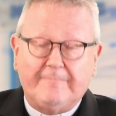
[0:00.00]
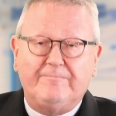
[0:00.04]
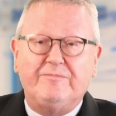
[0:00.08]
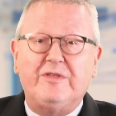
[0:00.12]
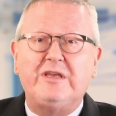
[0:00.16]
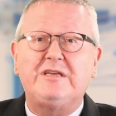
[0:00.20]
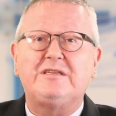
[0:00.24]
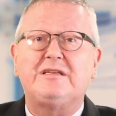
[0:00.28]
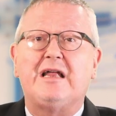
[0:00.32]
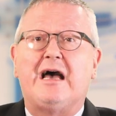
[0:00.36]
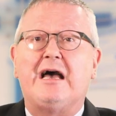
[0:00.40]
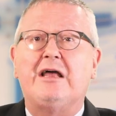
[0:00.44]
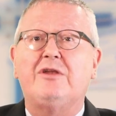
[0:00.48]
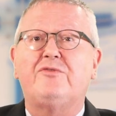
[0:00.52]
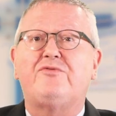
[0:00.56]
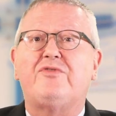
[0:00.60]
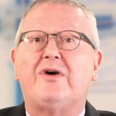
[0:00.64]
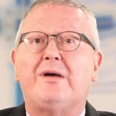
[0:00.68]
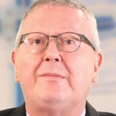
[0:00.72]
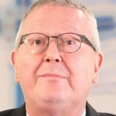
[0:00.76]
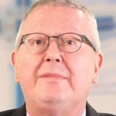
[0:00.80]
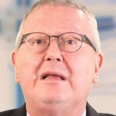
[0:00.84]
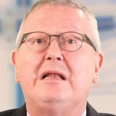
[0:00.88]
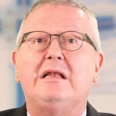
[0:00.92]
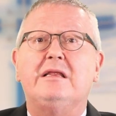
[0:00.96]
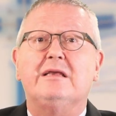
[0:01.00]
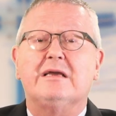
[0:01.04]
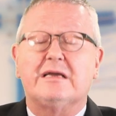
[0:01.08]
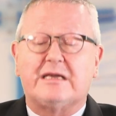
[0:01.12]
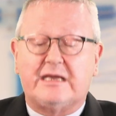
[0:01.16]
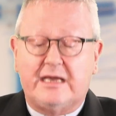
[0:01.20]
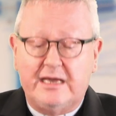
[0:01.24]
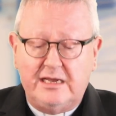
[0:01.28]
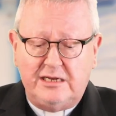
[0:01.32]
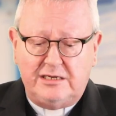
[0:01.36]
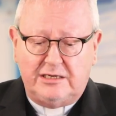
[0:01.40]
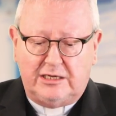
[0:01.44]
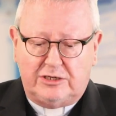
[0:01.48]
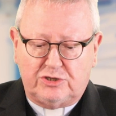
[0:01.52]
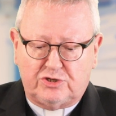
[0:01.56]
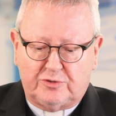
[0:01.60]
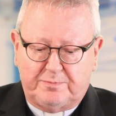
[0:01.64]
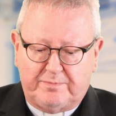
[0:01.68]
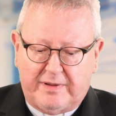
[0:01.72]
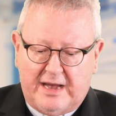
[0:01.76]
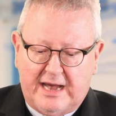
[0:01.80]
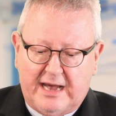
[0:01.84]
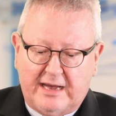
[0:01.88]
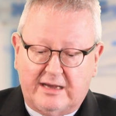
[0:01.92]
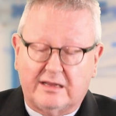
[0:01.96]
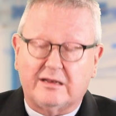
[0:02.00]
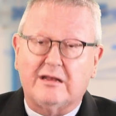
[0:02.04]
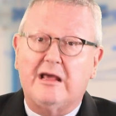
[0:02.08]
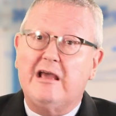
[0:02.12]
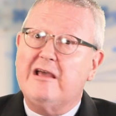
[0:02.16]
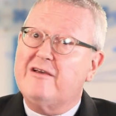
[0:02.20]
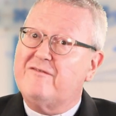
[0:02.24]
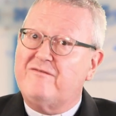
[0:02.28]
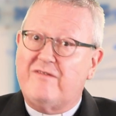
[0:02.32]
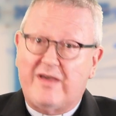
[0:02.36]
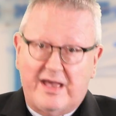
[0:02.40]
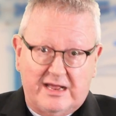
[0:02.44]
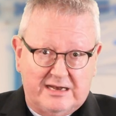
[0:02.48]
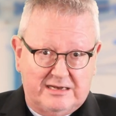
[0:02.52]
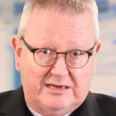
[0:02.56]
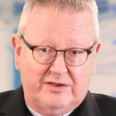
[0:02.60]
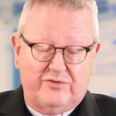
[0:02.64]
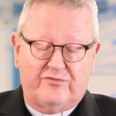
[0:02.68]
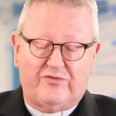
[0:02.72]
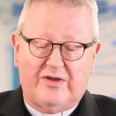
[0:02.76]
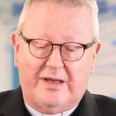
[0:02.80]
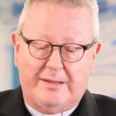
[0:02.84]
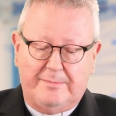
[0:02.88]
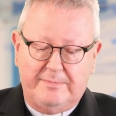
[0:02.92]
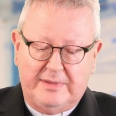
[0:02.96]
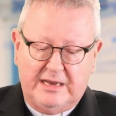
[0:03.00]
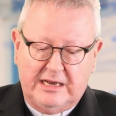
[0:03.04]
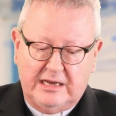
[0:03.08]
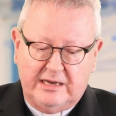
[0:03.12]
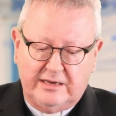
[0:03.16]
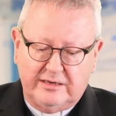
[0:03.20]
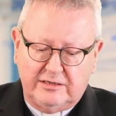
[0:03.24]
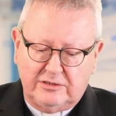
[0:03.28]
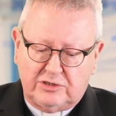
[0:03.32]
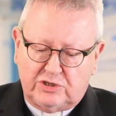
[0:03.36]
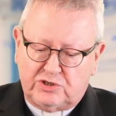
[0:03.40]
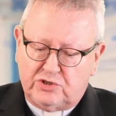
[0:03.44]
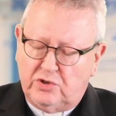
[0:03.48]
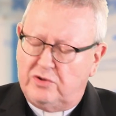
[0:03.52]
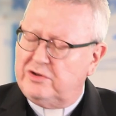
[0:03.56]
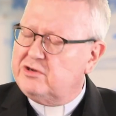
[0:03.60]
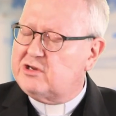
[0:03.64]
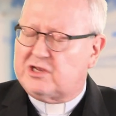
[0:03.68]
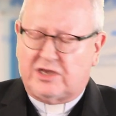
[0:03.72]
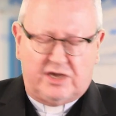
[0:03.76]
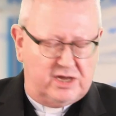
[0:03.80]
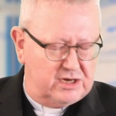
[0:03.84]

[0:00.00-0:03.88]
nicht an Familie Kinder sparen, wären die Familien gesund.